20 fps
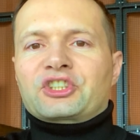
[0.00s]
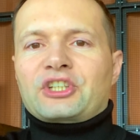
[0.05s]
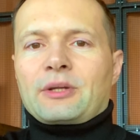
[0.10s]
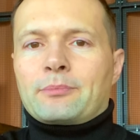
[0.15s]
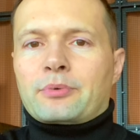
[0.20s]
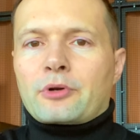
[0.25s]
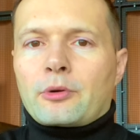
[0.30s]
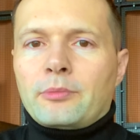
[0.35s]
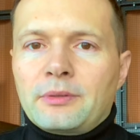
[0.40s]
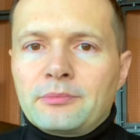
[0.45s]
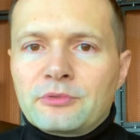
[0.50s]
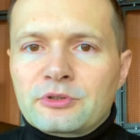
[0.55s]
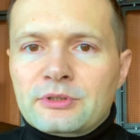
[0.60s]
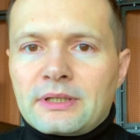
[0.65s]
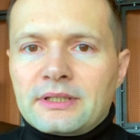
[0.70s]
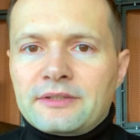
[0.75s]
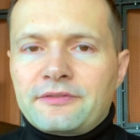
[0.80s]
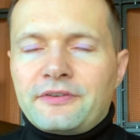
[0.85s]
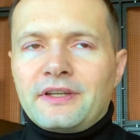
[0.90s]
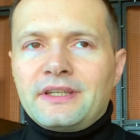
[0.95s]
tam problem do
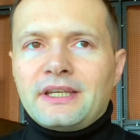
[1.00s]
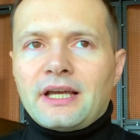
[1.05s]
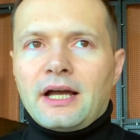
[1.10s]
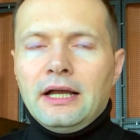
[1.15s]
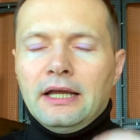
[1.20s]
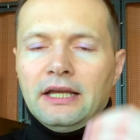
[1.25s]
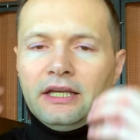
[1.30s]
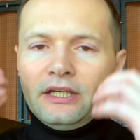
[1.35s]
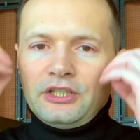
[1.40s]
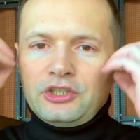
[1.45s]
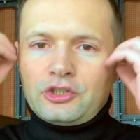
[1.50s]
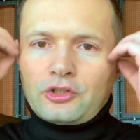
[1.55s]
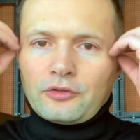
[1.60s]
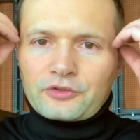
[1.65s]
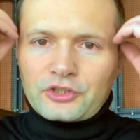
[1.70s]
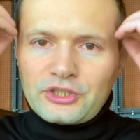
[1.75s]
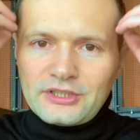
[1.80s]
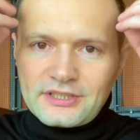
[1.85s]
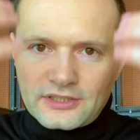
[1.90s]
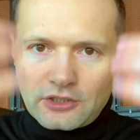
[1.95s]
załatwienia i to
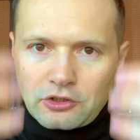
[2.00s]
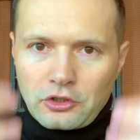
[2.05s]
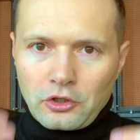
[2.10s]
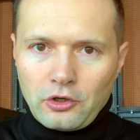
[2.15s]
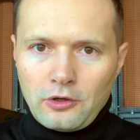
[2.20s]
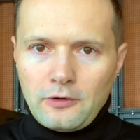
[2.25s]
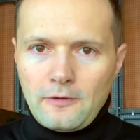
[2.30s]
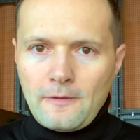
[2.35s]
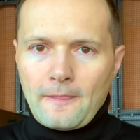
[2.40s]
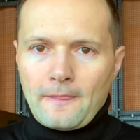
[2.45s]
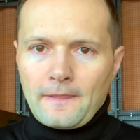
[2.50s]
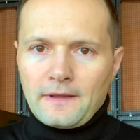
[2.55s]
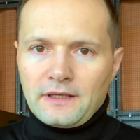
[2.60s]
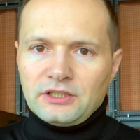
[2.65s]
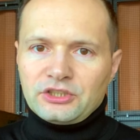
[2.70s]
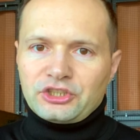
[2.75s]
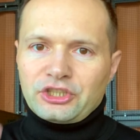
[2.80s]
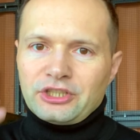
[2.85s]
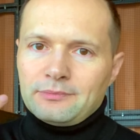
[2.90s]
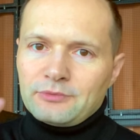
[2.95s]
wszystko,
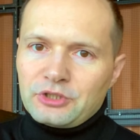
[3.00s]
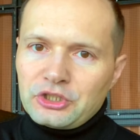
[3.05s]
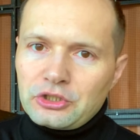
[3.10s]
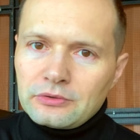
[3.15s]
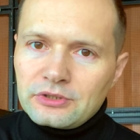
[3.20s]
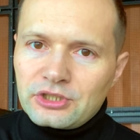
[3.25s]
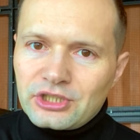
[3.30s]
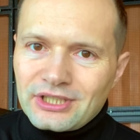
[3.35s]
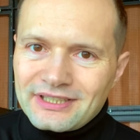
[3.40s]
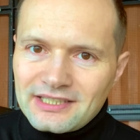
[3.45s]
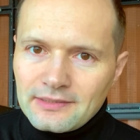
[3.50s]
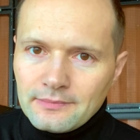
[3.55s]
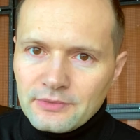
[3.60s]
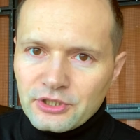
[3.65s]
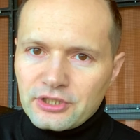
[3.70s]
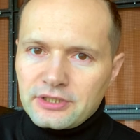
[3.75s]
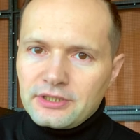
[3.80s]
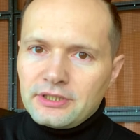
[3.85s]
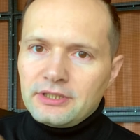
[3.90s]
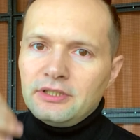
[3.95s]
70 tysięcy
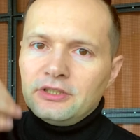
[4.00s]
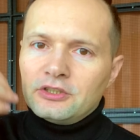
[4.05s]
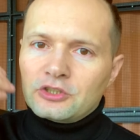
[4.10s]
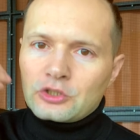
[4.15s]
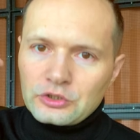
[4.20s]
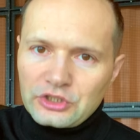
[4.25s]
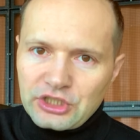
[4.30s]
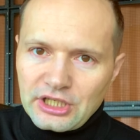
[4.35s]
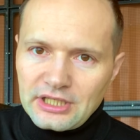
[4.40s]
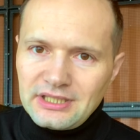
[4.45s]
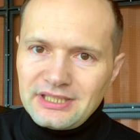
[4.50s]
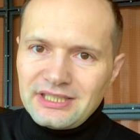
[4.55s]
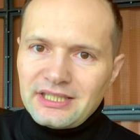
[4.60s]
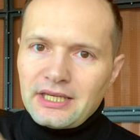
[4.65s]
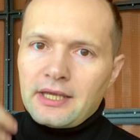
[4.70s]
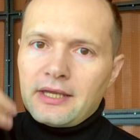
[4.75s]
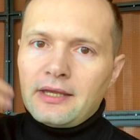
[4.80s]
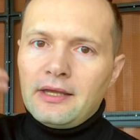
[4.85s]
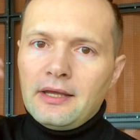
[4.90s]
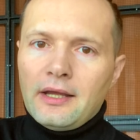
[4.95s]
myśli
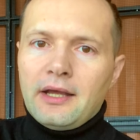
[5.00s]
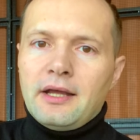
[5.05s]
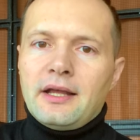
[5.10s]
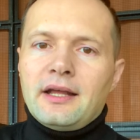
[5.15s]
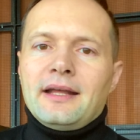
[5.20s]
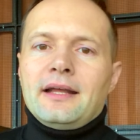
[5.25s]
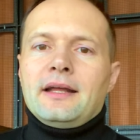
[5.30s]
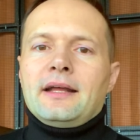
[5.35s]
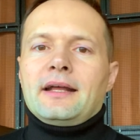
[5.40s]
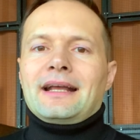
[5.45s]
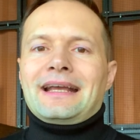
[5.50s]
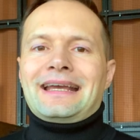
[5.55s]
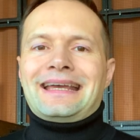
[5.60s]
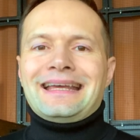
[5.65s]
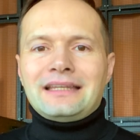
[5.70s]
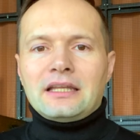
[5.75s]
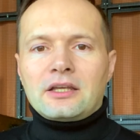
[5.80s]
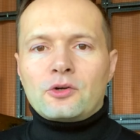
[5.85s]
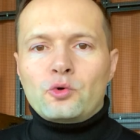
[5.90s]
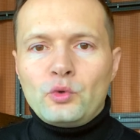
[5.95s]
codziennie
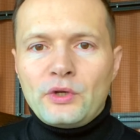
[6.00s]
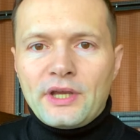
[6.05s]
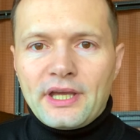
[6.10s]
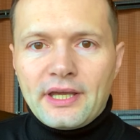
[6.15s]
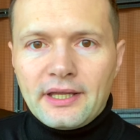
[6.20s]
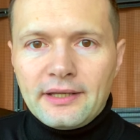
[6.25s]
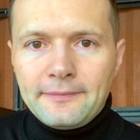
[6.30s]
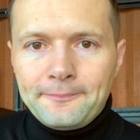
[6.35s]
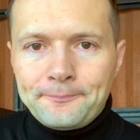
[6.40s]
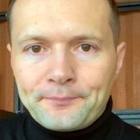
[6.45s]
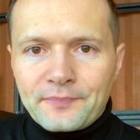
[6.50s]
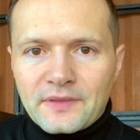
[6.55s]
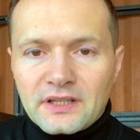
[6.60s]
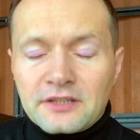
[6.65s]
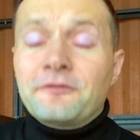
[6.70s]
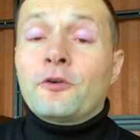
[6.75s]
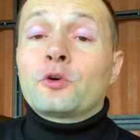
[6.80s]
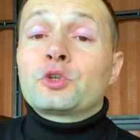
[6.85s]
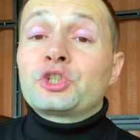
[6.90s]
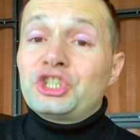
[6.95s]
generuje,
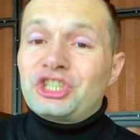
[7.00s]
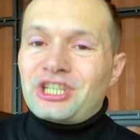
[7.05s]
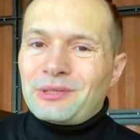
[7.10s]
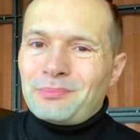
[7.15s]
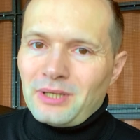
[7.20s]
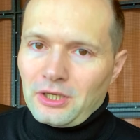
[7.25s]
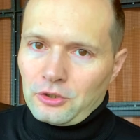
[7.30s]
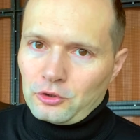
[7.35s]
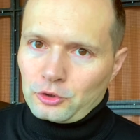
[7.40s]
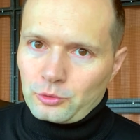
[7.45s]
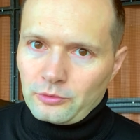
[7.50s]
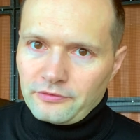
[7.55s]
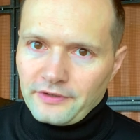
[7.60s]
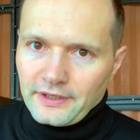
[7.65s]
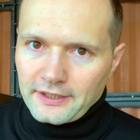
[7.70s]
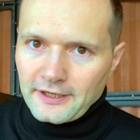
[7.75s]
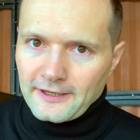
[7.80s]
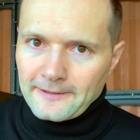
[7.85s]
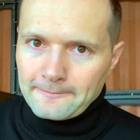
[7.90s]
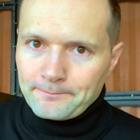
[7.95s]
tworzy ciebie jako
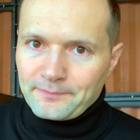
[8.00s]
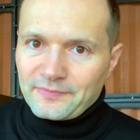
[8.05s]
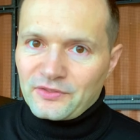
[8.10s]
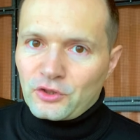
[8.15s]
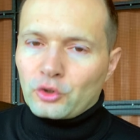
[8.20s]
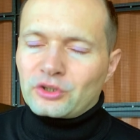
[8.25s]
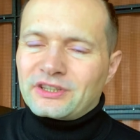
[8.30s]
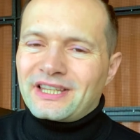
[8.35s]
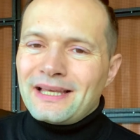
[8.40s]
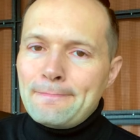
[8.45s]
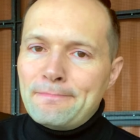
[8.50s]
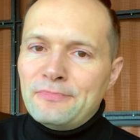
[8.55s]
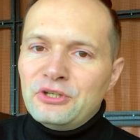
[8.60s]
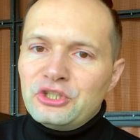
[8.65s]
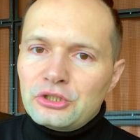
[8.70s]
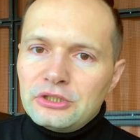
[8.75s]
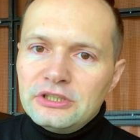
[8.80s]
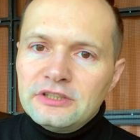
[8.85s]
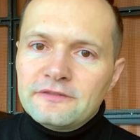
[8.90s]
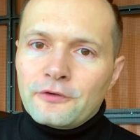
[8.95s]
człowieka. To te
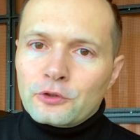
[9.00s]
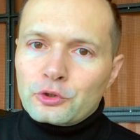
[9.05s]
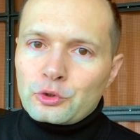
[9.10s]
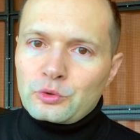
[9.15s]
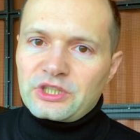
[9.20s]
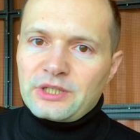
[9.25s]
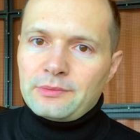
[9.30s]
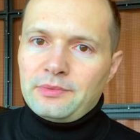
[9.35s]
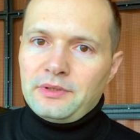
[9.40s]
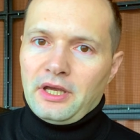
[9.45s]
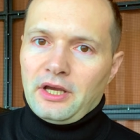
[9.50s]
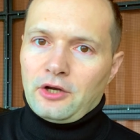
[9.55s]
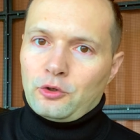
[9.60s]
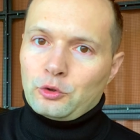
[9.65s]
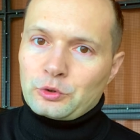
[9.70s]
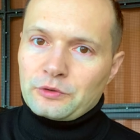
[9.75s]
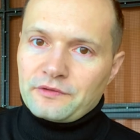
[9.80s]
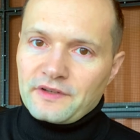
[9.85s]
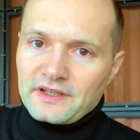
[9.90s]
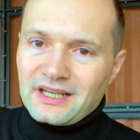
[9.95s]
myśli tworzą ciebie jako
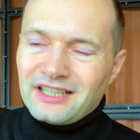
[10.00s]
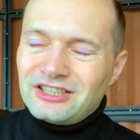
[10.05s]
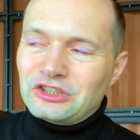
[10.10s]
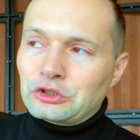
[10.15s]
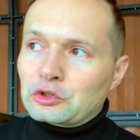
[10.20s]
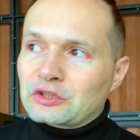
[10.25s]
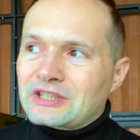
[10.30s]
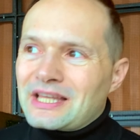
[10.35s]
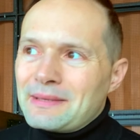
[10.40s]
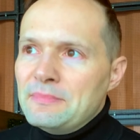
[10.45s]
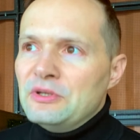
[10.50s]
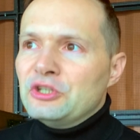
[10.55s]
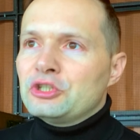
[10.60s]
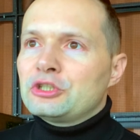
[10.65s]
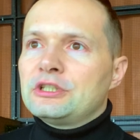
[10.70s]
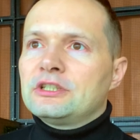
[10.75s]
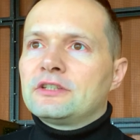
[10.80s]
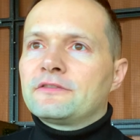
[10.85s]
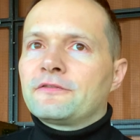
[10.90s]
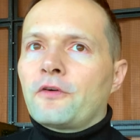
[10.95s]
człowieka i to te
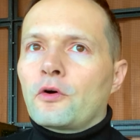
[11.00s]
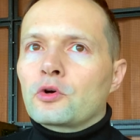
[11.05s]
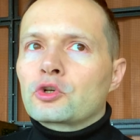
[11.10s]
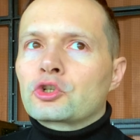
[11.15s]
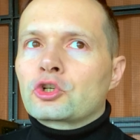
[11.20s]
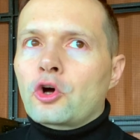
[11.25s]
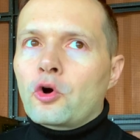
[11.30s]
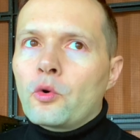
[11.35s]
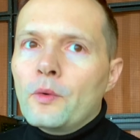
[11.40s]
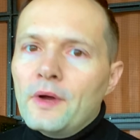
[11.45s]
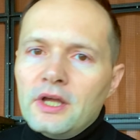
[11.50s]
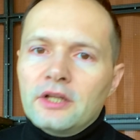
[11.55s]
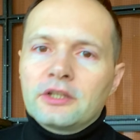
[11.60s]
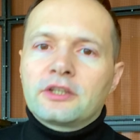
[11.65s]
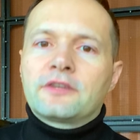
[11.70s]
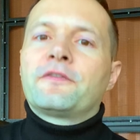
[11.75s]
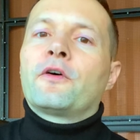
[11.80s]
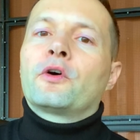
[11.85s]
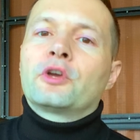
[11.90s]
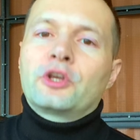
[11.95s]
myśli tworzą
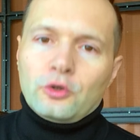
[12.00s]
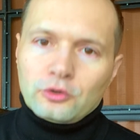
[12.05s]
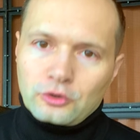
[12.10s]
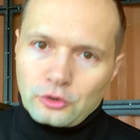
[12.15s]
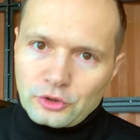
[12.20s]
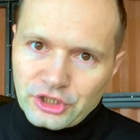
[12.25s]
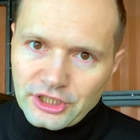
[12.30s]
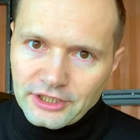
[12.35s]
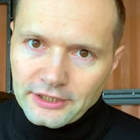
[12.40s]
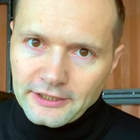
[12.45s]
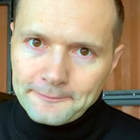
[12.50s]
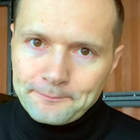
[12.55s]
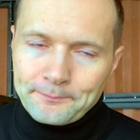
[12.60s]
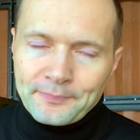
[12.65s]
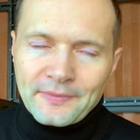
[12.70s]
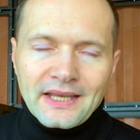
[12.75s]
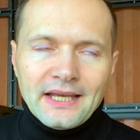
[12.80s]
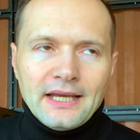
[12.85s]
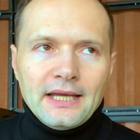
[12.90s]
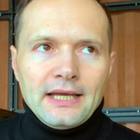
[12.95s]
twoje otoczenie.
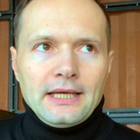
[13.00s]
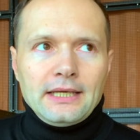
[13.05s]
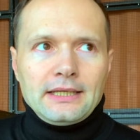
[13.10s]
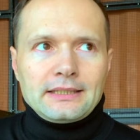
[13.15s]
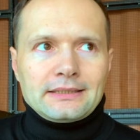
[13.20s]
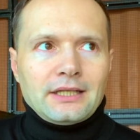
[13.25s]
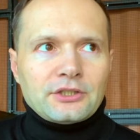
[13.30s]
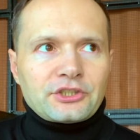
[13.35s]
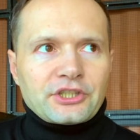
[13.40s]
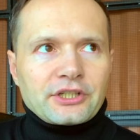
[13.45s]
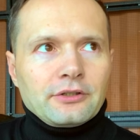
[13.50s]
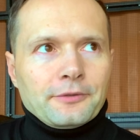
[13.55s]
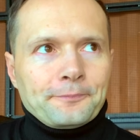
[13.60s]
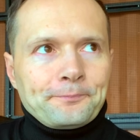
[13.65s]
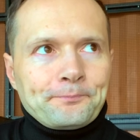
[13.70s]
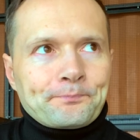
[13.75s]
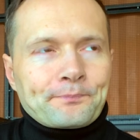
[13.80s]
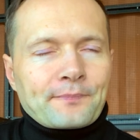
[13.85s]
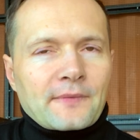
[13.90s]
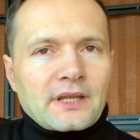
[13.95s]
Dlaczego?
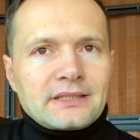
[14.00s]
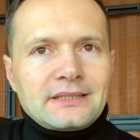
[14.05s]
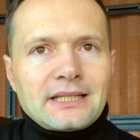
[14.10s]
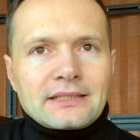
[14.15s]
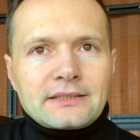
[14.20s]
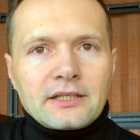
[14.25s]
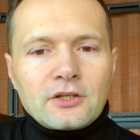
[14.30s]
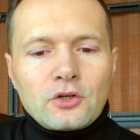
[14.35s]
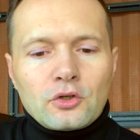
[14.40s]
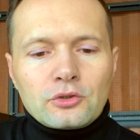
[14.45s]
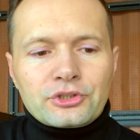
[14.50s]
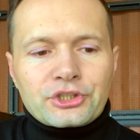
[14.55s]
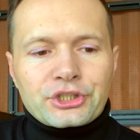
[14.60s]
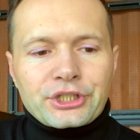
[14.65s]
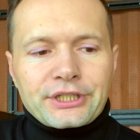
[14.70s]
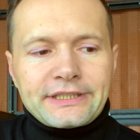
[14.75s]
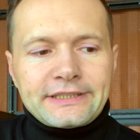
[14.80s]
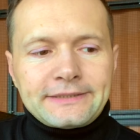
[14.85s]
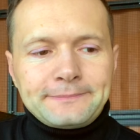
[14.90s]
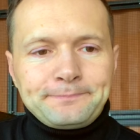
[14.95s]
Dlatego,
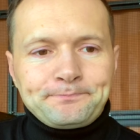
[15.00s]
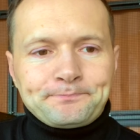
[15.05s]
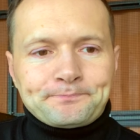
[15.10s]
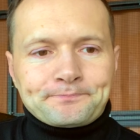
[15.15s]
że